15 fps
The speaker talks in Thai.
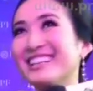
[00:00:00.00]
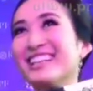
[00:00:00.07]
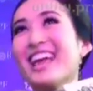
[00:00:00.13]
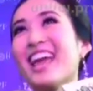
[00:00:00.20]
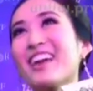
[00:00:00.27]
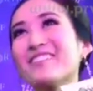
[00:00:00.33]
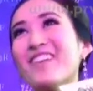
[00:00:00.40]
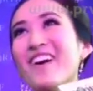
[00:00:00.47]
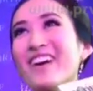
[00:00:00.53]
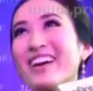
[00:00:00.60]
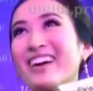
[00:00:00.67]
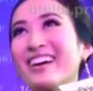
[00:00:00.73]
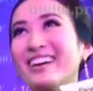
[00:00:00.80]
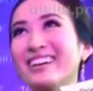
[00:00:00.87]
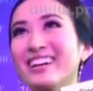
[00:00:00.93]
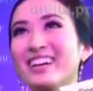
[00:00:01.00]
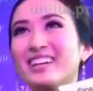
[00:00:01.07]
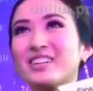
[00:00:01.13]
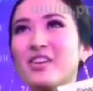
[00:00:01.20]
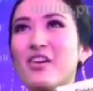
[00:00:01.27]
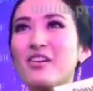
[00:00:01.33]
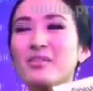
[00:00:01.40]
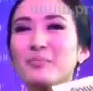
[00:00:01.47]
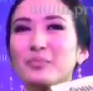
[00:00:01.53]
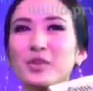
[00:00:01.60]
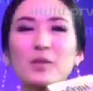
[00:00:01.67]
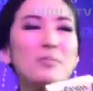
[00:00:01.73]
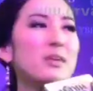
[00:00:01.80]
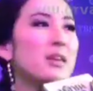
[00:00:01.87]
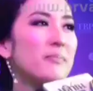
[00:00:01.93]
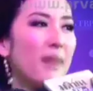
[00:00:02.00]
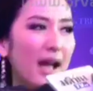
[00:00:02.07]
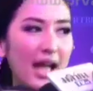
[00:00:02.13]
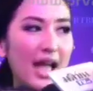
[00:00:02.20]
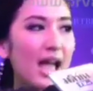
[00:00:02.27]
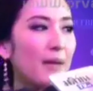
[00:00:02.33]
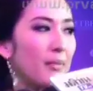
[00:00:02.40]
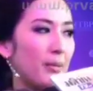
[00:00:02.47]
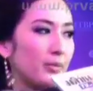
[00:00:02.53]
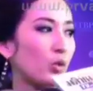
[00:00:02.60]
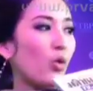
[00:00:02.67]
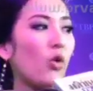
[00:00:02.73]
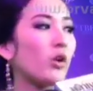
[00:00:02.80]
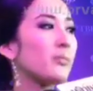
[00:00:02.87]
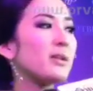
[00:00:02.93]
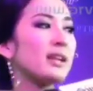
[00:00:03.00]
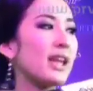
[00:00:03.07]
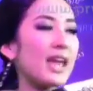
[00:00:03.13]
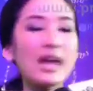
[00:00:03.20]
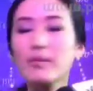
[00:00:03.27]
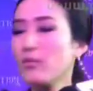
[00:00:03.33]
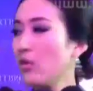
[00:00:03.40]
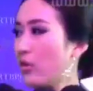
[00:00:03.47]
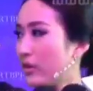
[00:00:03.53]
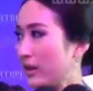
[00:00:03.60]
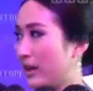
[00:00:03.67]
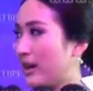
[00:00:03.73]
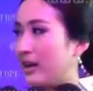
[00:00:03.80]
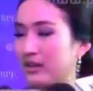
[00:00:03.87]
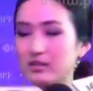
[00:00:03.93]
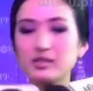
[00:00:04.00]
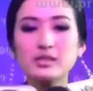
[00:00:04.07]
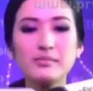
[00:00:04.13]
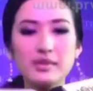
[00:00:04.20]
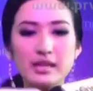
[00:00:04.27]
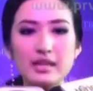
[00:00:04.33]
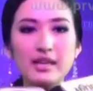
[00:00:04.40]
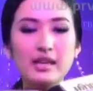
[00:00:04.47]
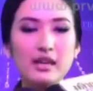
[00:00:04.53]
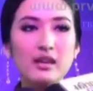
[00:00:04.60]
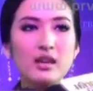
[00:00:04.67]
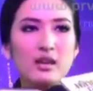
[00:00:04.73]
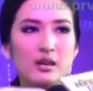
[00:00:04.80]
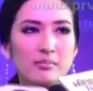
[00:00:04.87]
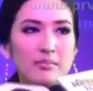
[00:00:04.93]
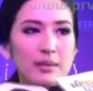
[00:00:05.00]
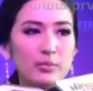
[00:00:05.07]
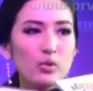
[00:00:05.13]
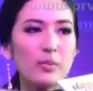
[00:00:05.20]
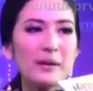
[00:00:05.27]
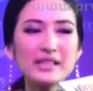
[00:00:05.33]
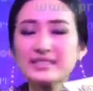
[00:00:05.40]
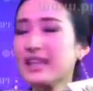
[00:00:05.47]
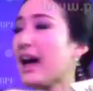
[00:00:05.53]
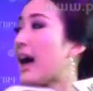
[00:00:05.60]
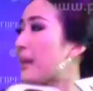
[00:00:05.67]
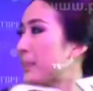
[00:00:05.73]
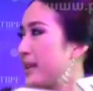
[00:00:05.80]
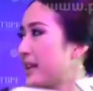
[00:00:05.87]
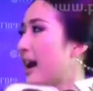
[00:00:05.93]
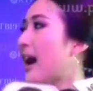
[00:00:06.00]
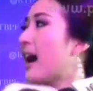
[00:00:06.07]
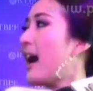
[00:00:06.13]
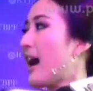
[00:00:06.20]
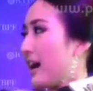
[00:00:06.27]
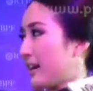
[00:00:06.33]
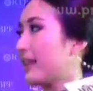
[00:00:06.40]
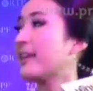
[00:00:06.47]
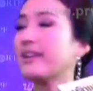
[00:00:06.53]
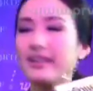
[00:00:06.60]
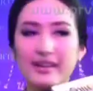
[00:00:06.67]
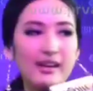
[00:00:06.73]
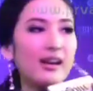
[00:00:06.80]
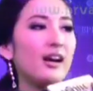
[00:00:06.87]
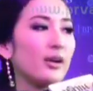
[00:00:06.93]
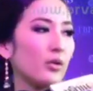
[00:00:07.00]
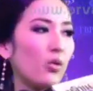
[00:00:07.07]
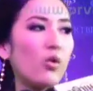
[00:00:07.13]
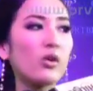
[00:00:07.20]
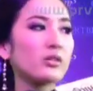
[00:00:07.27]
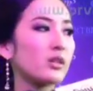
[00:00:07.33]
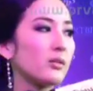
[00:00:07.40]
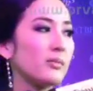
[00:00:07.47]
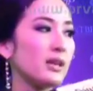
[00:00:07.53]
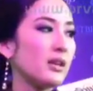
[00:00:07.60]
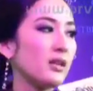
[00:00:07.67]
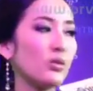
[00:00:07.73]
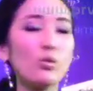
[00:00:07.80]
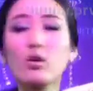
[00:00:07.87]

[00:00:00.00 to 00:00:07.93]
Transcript: เทคบ่อยเหรอ ก็ ก็มีบ้าง แบบทุกคนมีเทคหมดะค่ะก็จะมี แบบด้วยภาษามันยากอะไรอย่างเงี้ยค่ะ ทุกคนก็มี หนู